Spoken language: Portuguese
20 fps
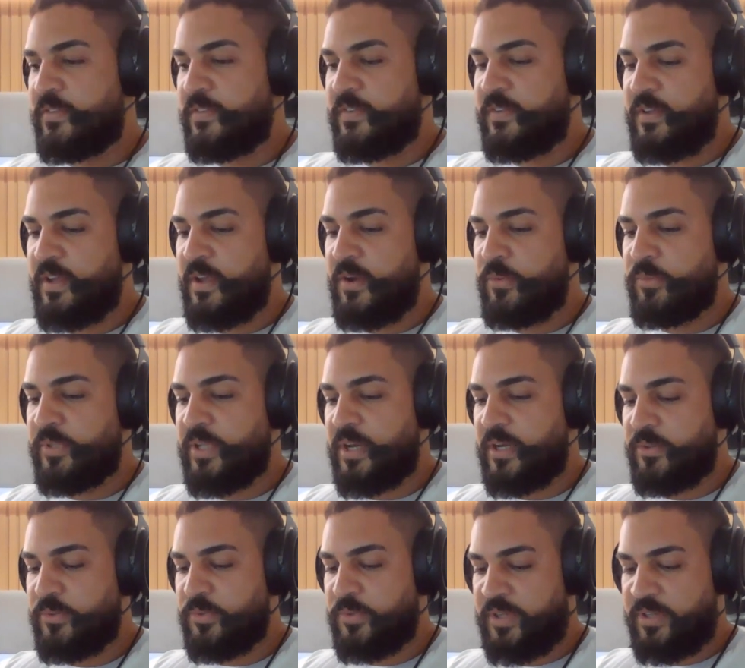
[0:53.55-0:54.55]
Esse é um
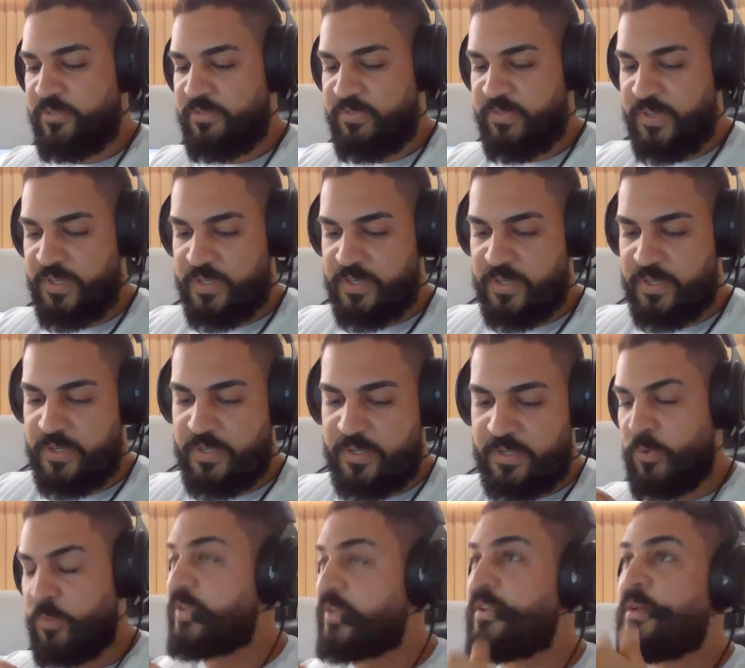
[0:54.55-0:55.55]
dado que fica
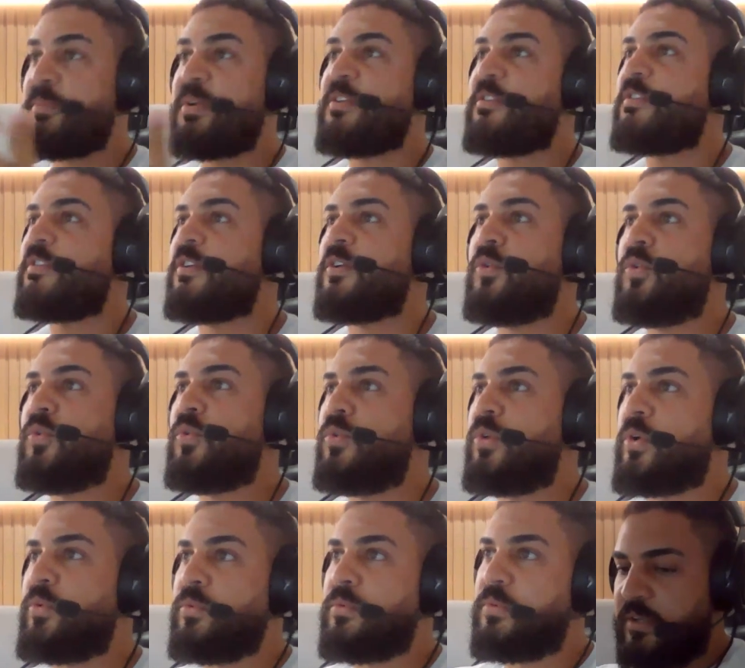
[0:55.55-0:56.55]
completamente
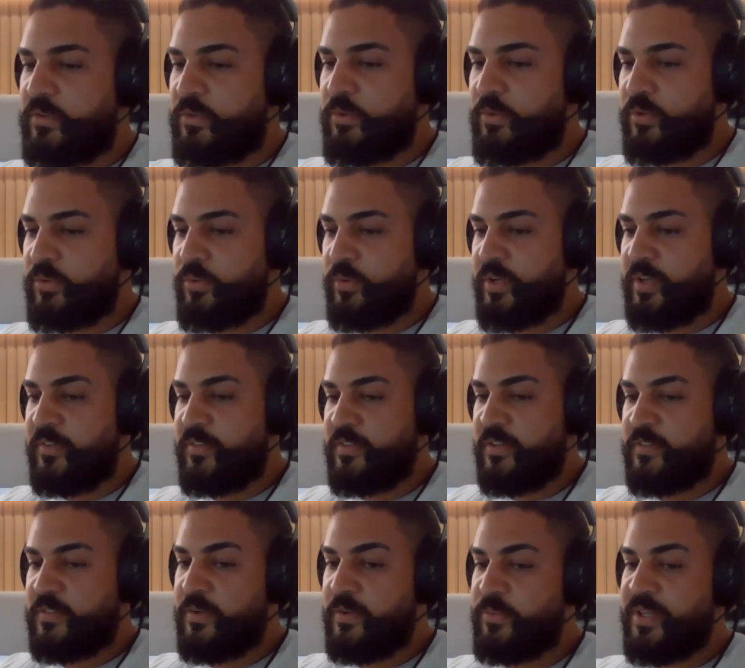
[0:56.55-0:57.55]
seguro. Então a
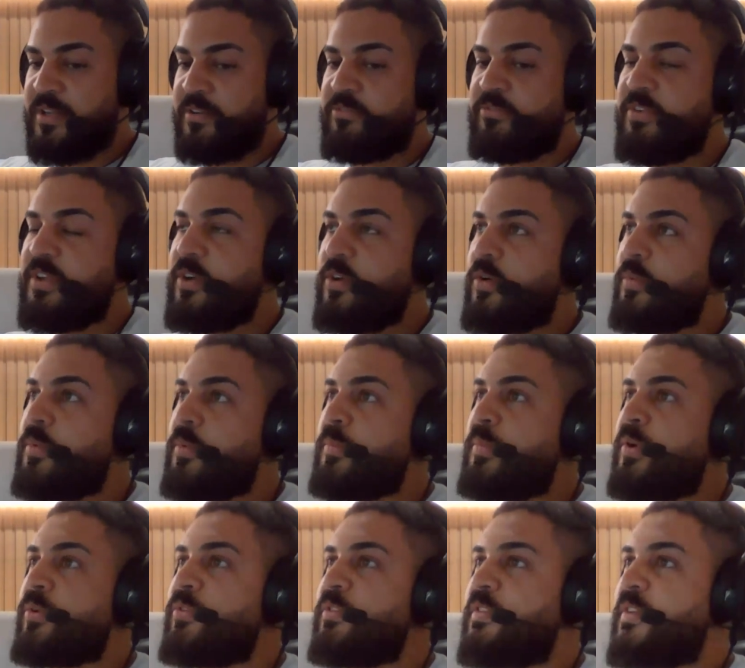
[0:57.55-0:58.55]
tokenização ela vem como um
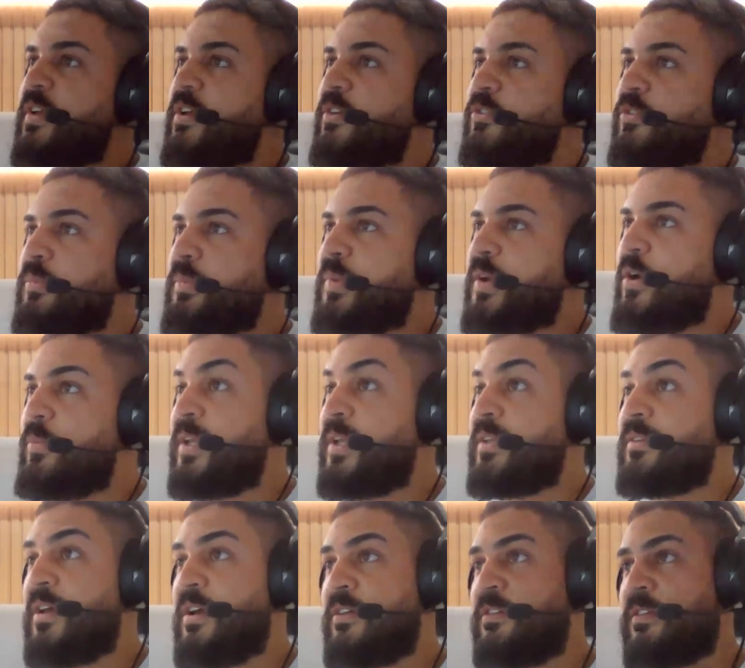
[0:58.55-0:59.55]
processo para
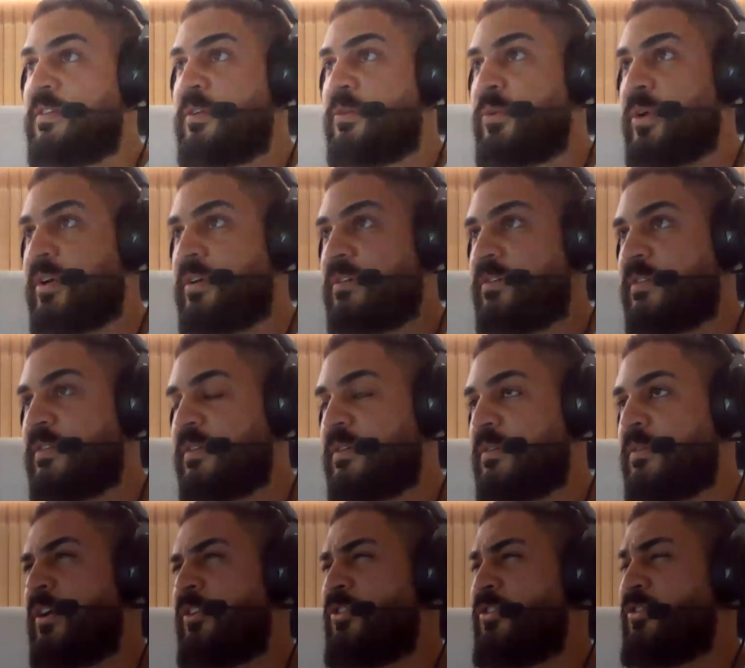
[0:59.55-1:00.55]
aumentar a segurança,
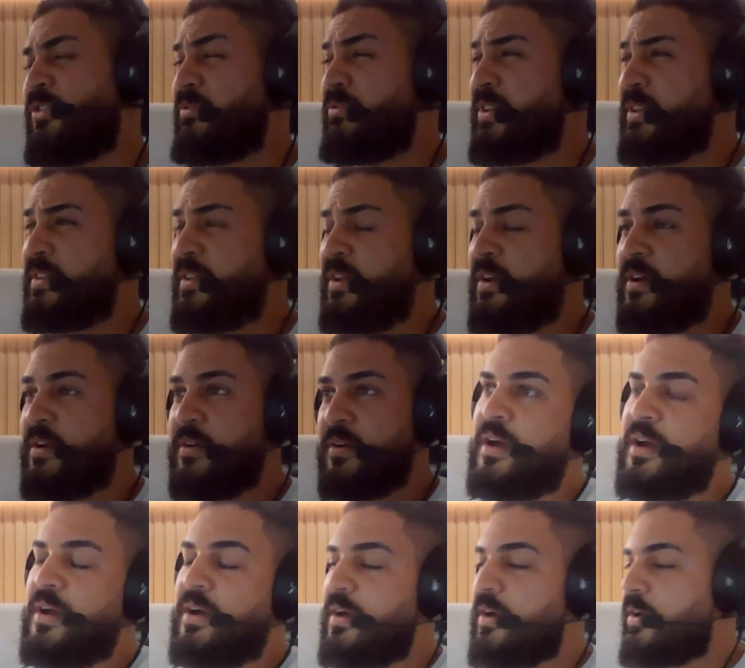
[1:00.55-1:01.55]
a gente evitar
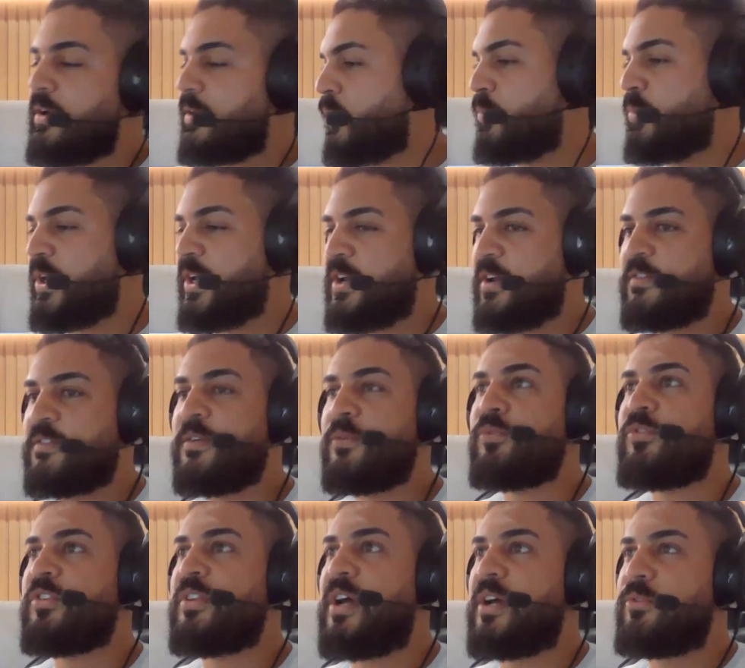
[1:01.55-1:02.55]
a comunicação
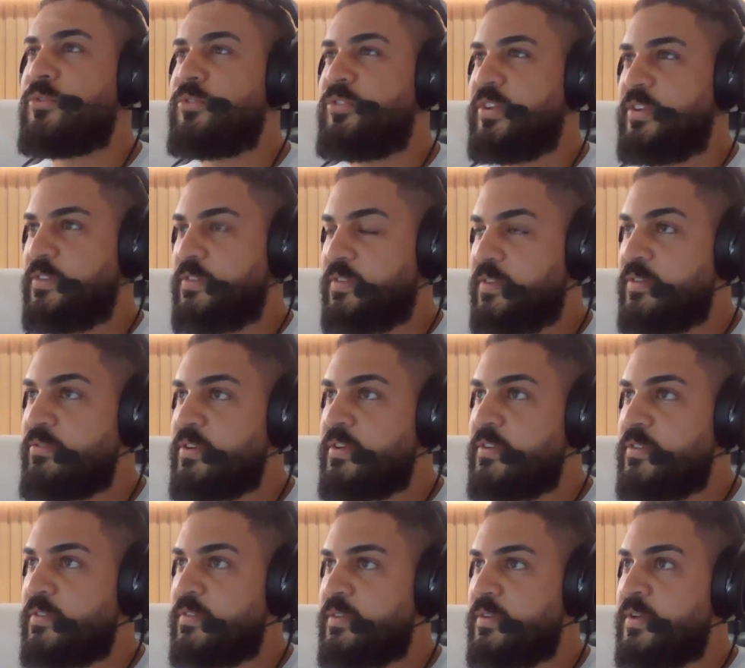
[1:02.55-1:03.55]
de dados
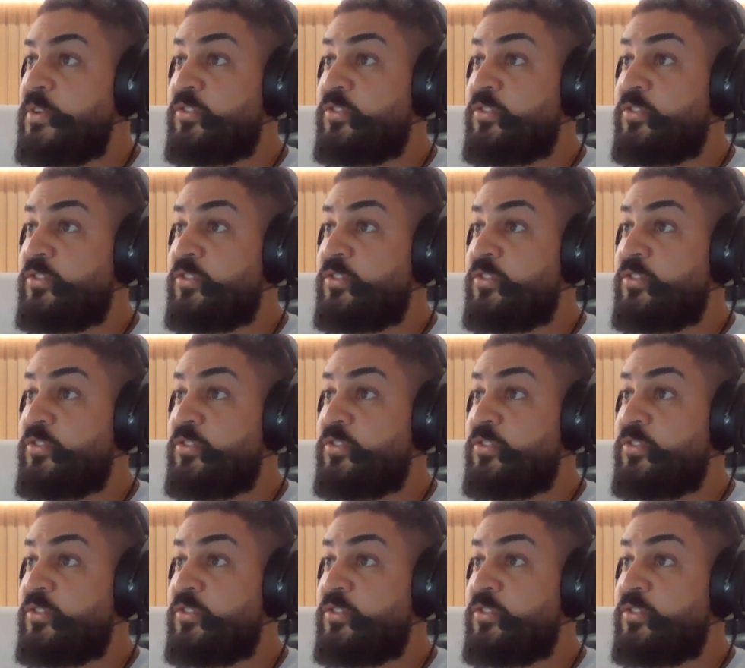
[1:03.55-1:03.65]
sensíveis,